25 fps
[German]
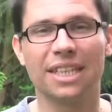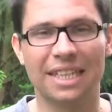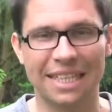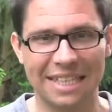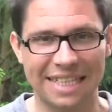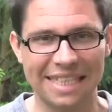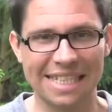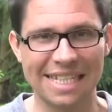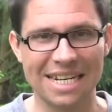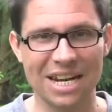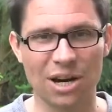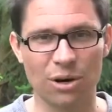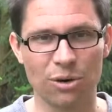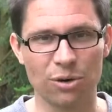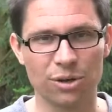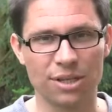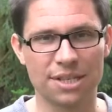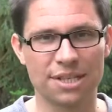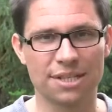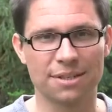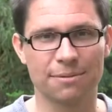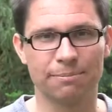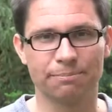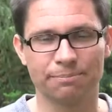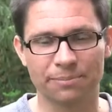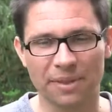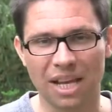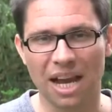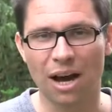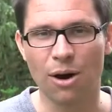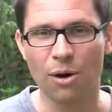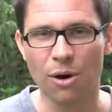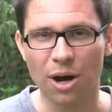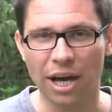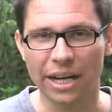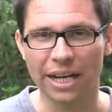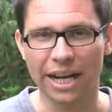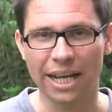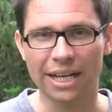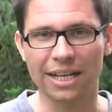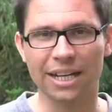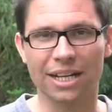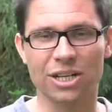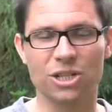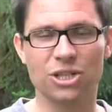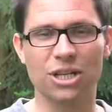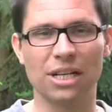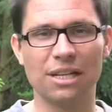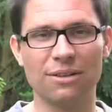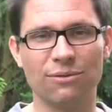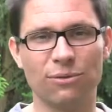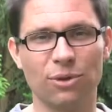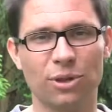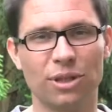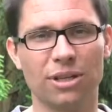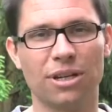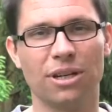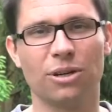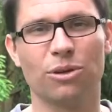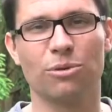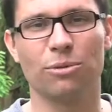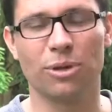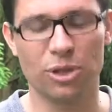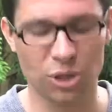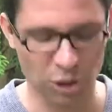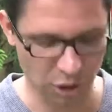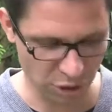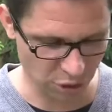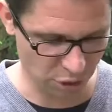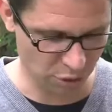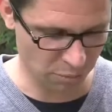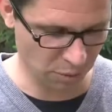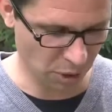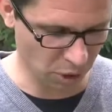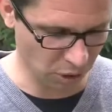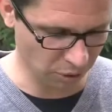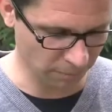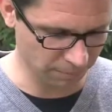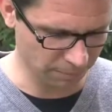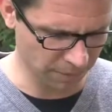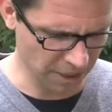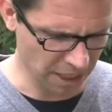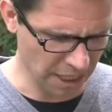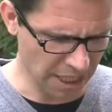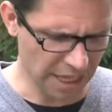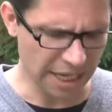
Keynotes auch an anderer Stelle wurde darüber schon gesprochen.